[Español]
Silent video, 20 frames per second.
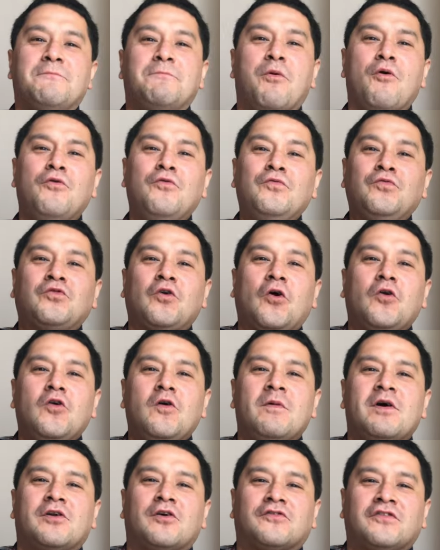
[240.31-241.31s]
punto
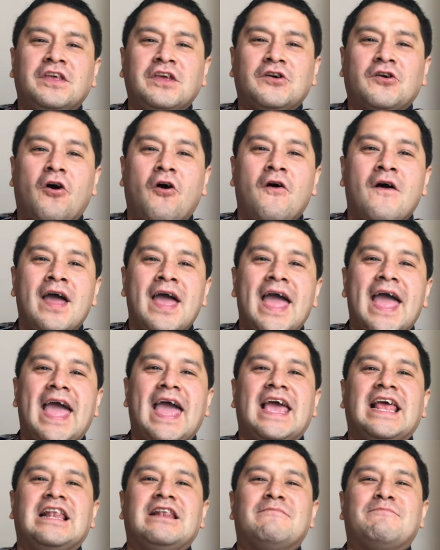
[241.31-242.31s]
número 5,
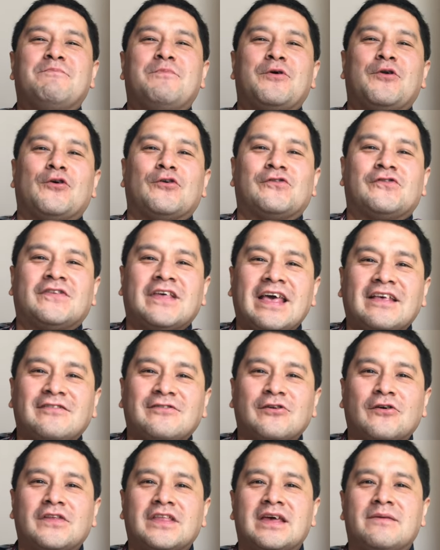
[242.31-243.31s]
el
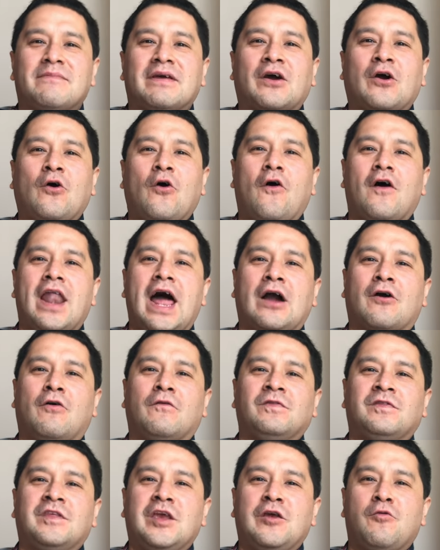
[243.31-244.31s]
proceso de mejora
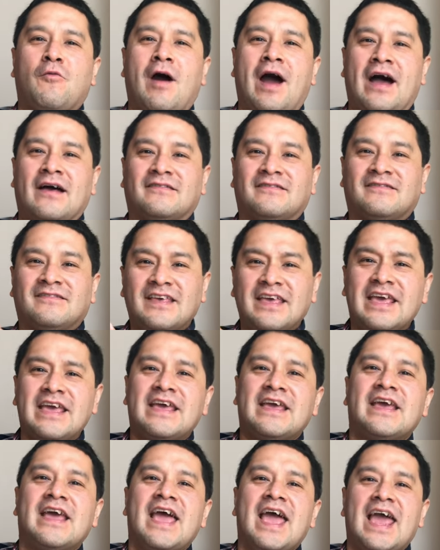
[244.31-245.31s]
continua.
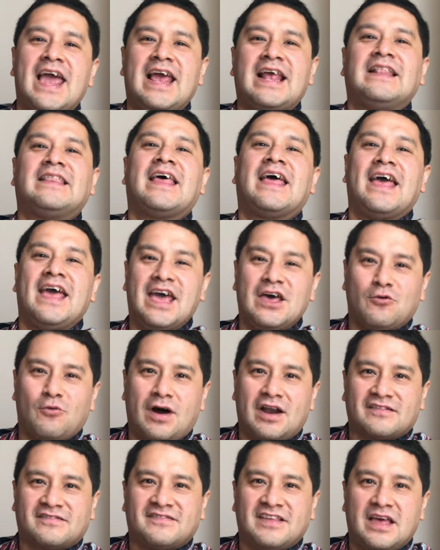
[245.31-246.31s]
Sí, el de
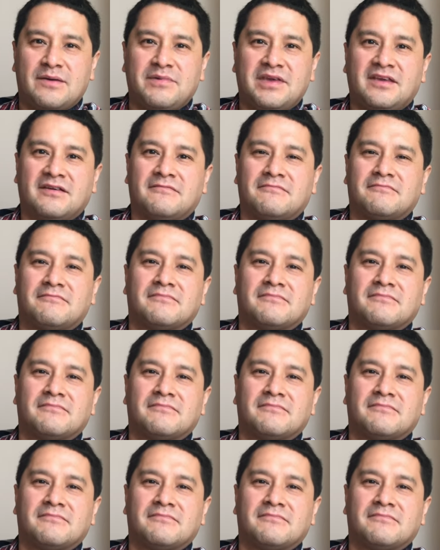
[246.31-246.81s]
Edwards Deming.